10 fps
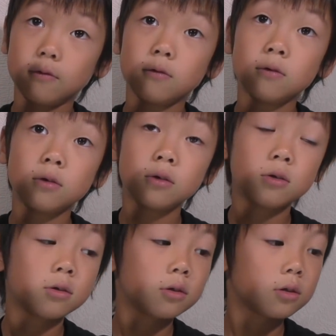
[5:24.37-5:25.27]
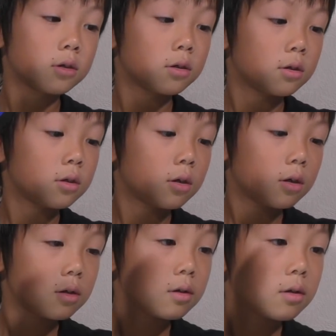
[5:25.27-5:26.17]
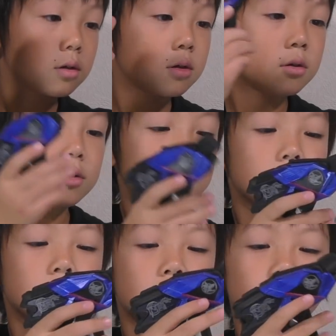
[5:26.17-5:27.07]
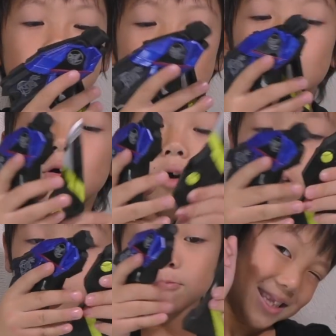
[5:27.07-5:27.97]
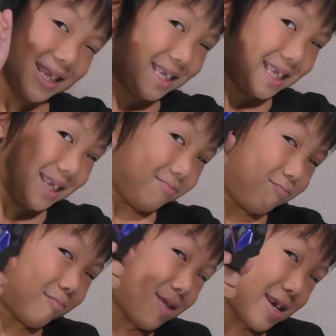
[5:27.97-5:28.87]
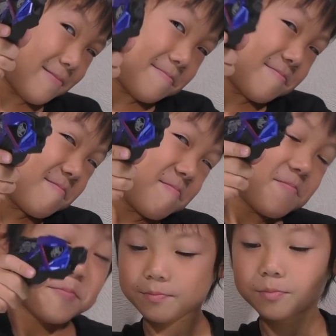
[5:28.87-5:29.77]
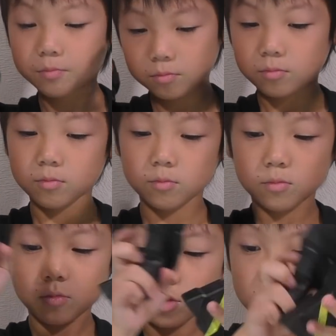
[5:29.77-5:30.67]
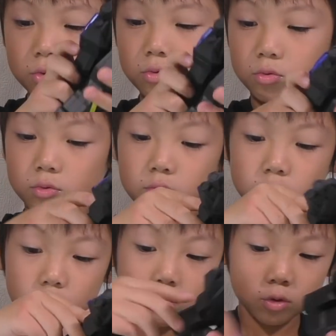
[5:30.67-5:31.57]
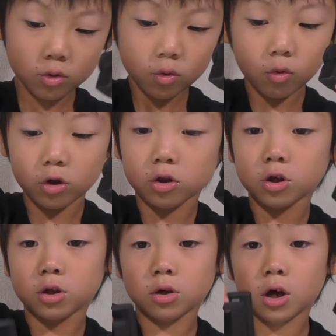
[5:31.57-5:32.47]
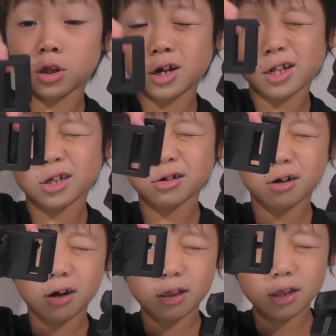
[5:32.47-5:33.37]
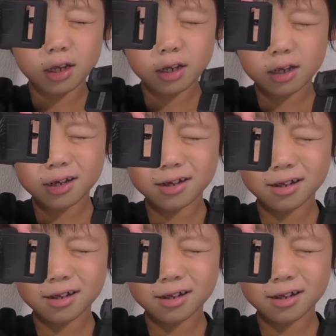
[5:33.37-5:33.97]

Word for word: うん安全に遊ぶにはいいんじゃないかなと思います、はい、バックルは本当にベルトに通せば腰に負けるので、えー、01のね、うん、